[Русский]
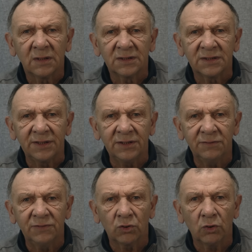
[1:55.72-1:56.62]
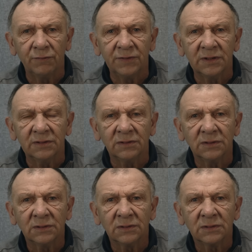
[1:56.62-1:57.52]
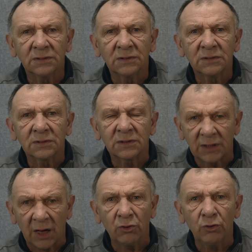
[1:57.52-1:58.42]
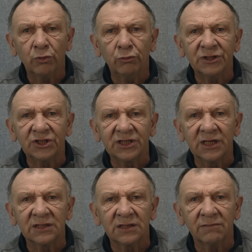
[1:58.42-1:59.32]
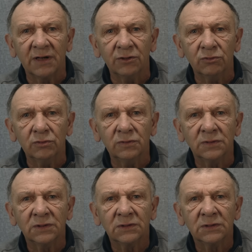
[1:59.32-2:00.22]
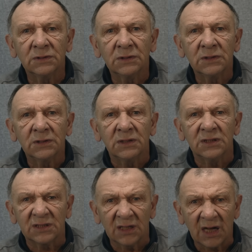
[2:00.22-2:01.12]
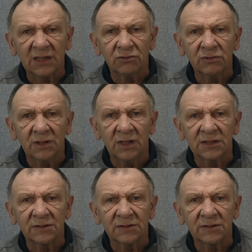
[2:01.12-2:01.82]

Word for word: Средневековье Король уезжает на войну и заказывает для